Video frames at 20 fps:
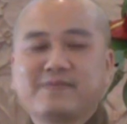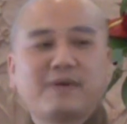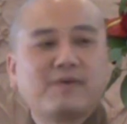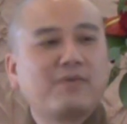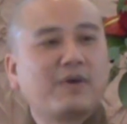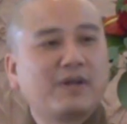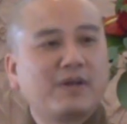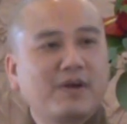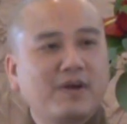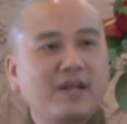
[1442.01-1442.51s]

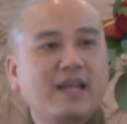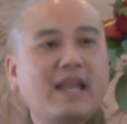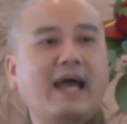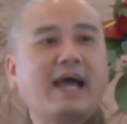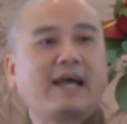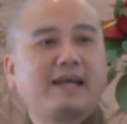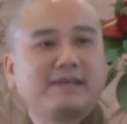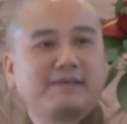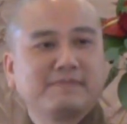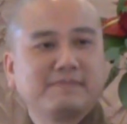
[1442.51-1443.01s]
Pháp Hòa nói
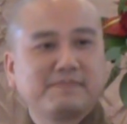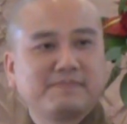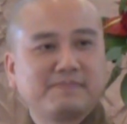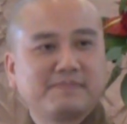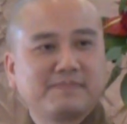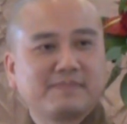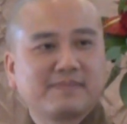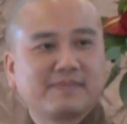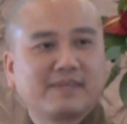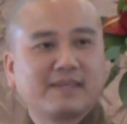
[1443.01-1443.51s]
lại
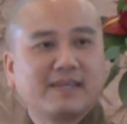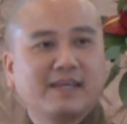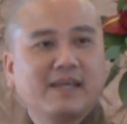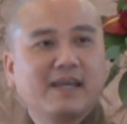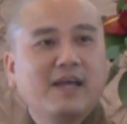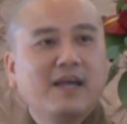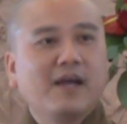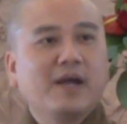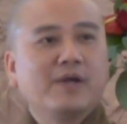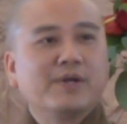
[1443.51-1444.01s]

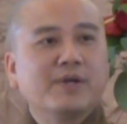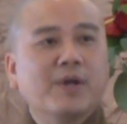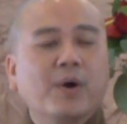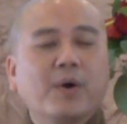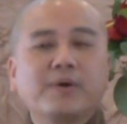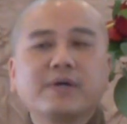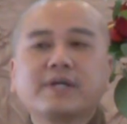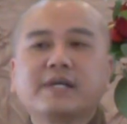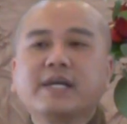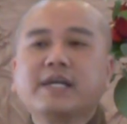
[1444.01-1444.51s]

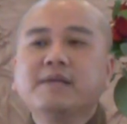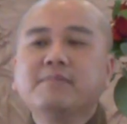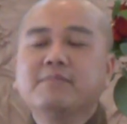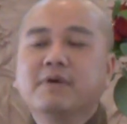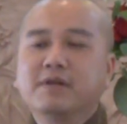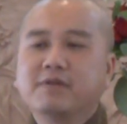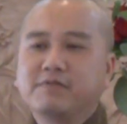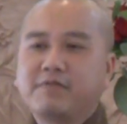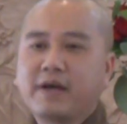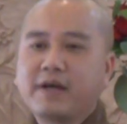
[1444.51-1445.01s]
Đôi khi
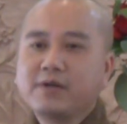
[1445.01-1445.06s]
mình